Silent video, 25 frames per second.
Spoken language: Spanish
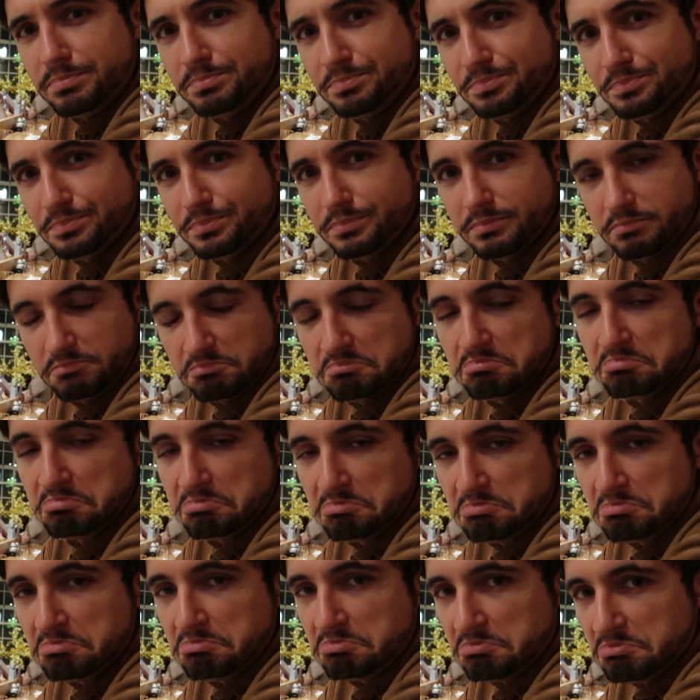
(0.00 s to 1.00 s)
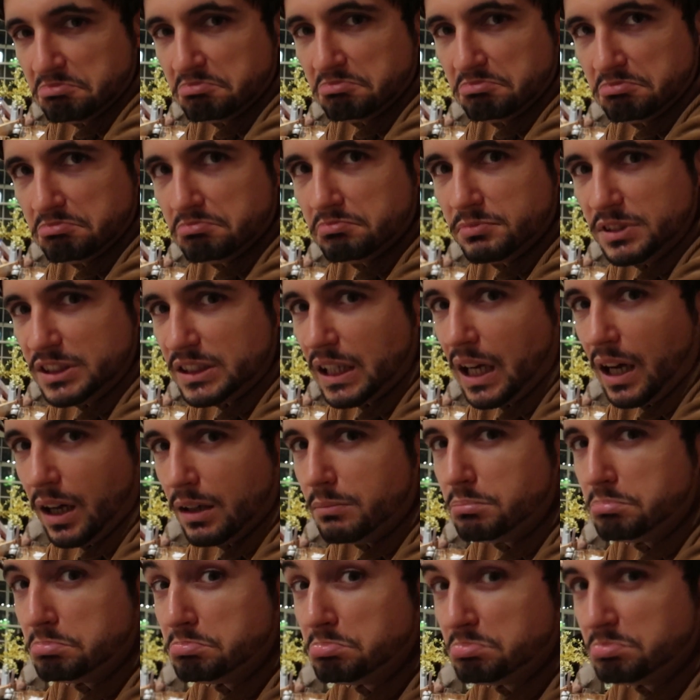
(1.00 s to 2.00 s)
Nos hemos pedido más cosas, pero bueno, vamos a
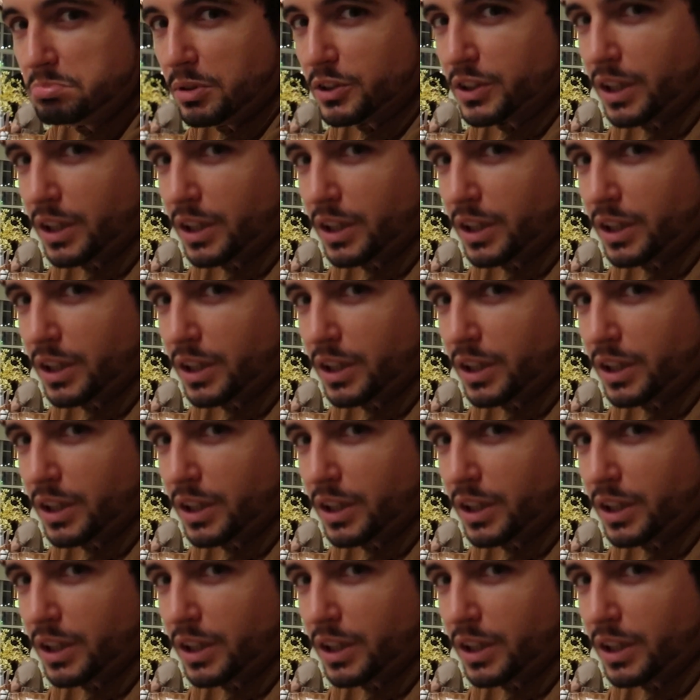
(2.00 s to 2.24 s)
disfrutar